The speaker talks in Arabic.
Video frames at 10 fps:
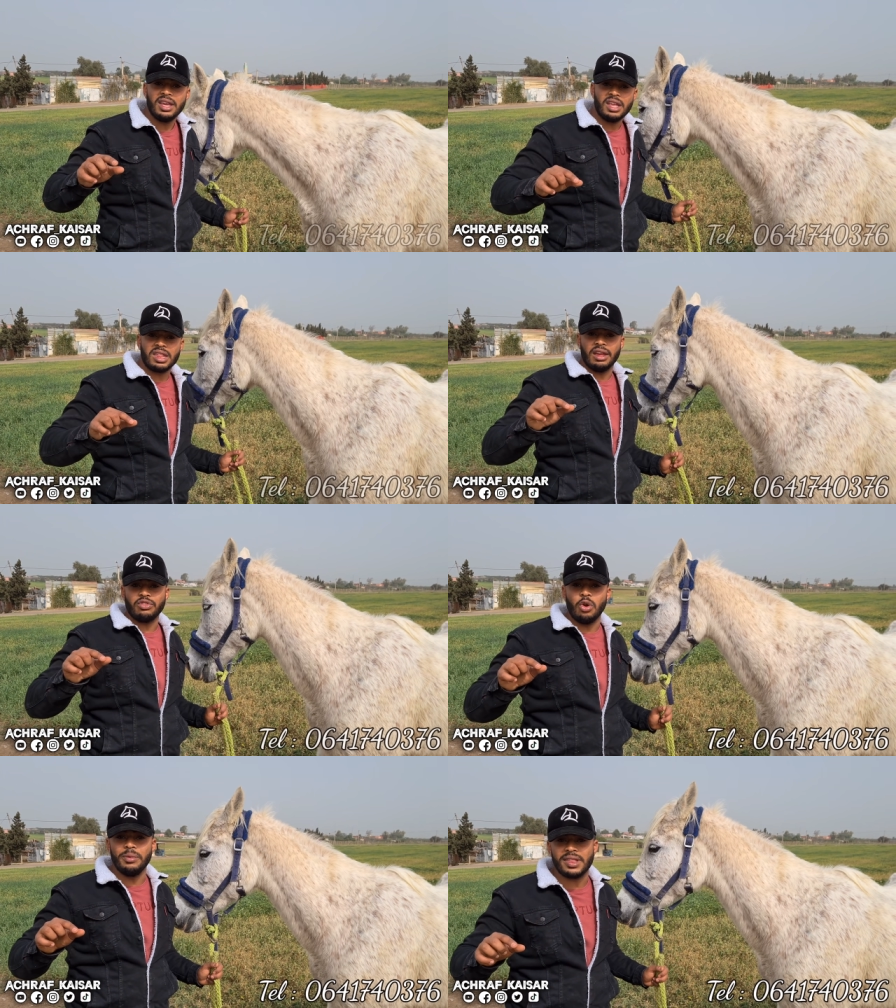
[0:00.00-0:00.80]

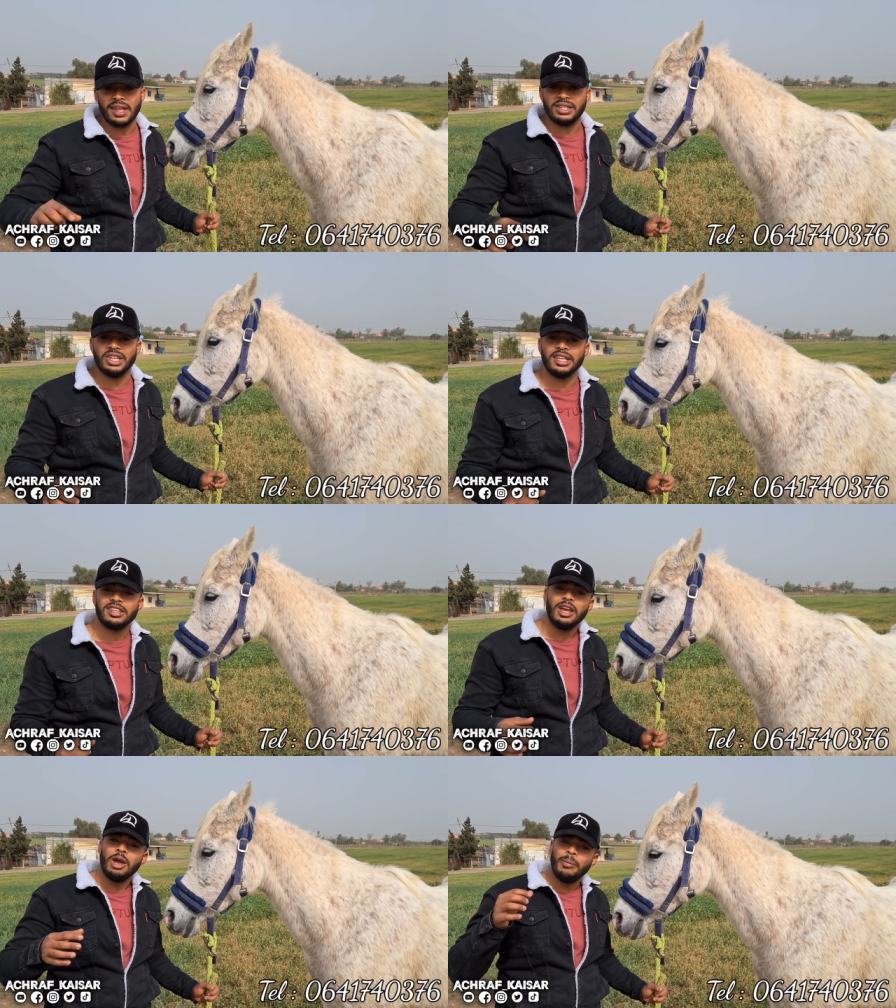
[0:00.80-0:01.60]
يصيفطوا ميساجات
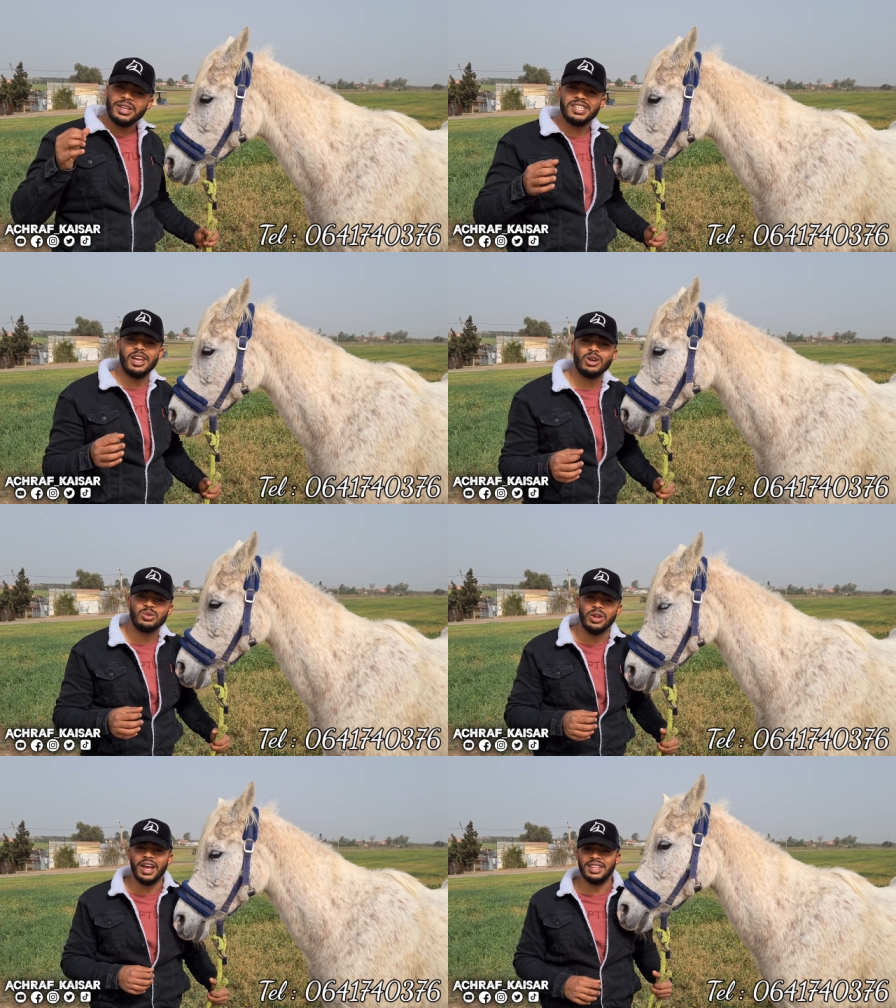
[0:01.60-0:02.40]
باش
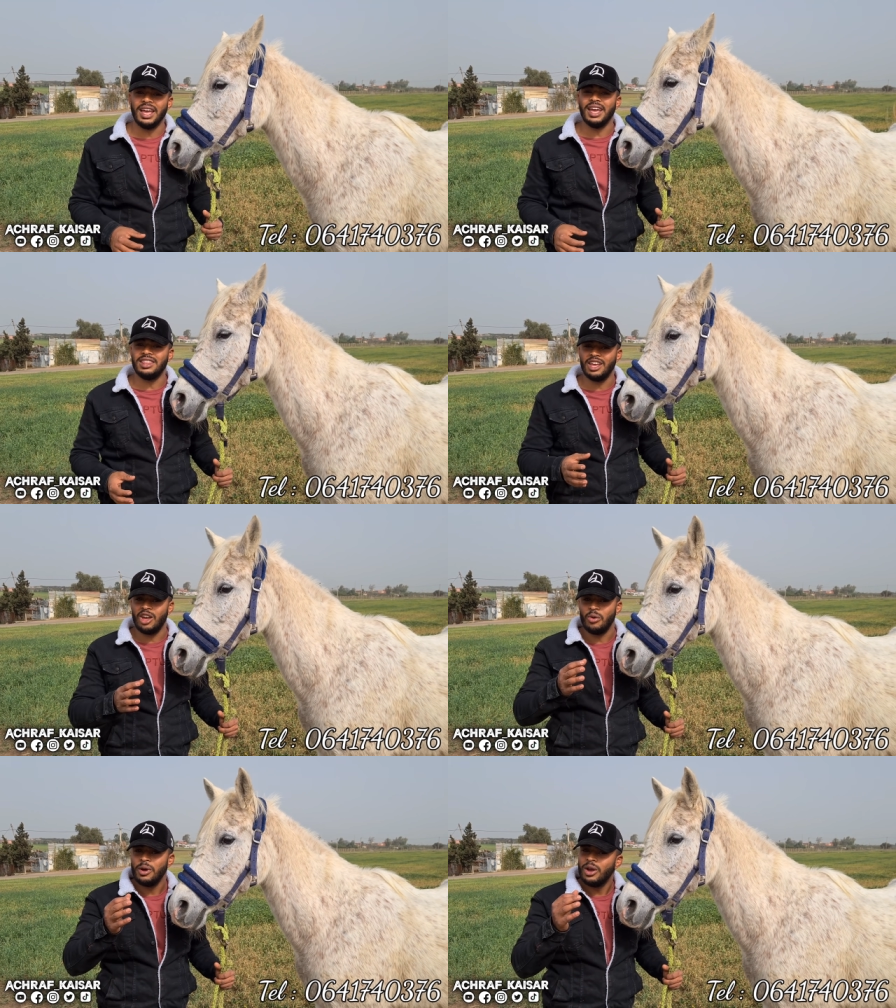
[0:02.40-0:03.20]
ياخذوا الهدايا
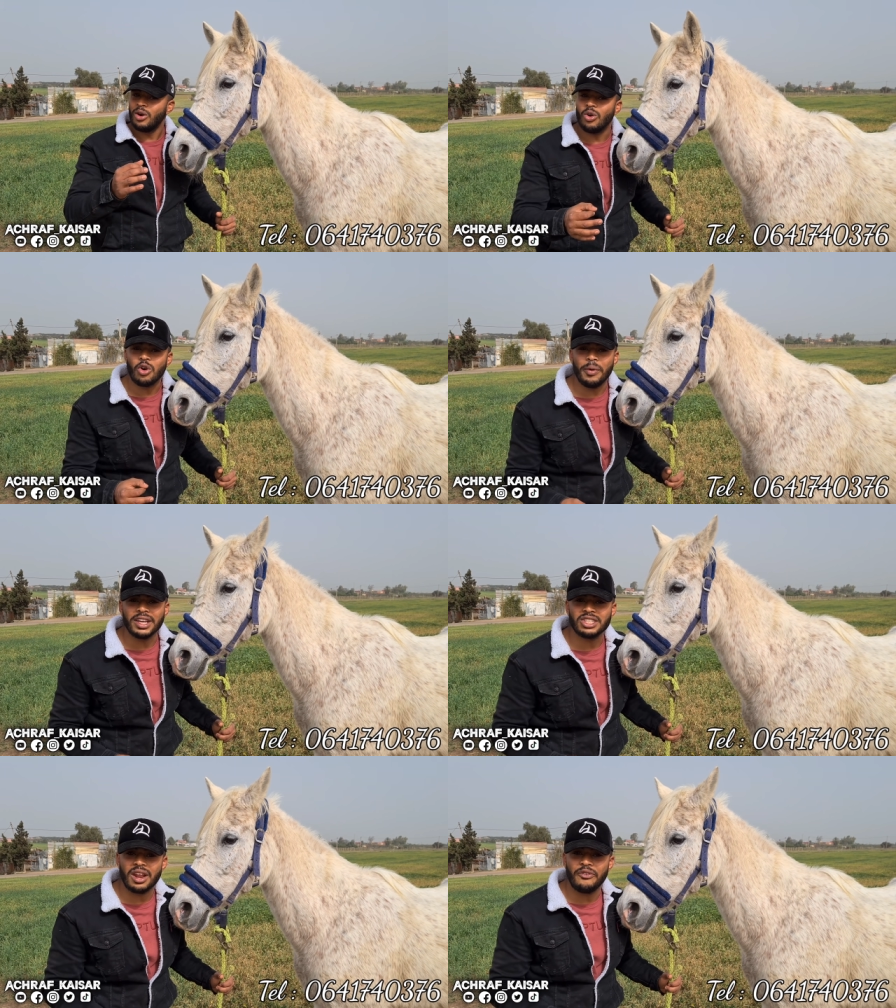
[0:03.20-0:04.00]
ديالو خوكم
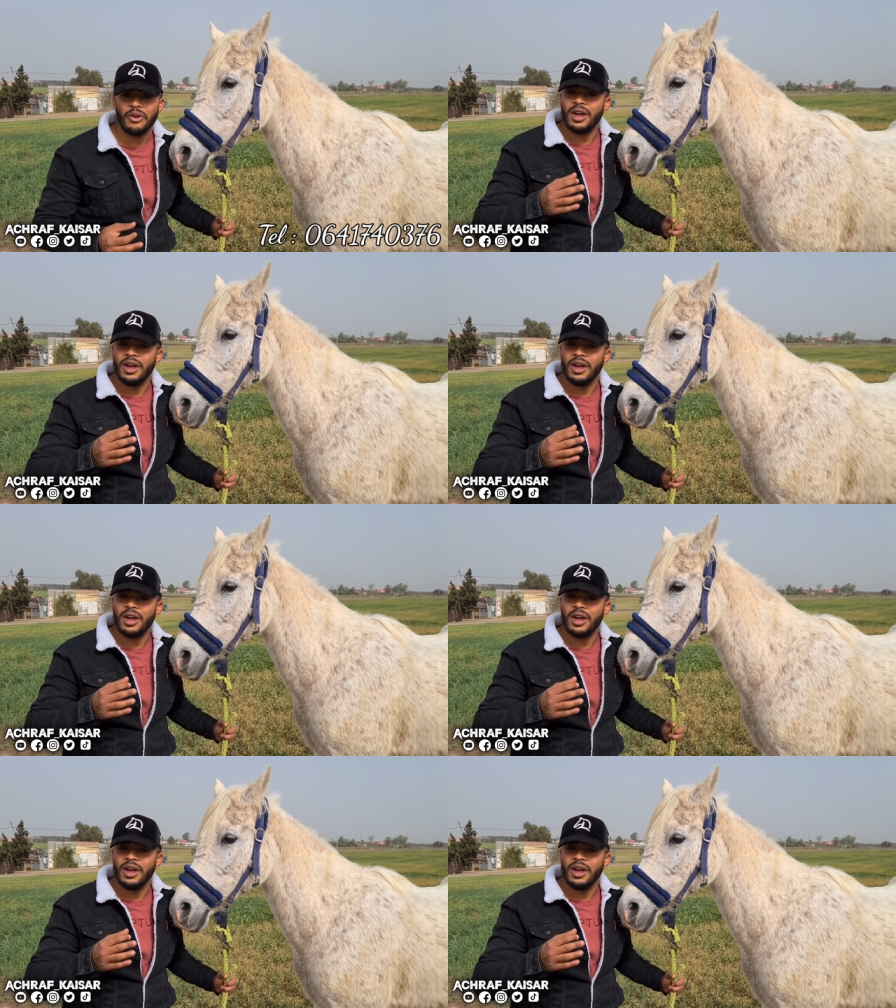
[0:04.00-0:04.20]
اشرف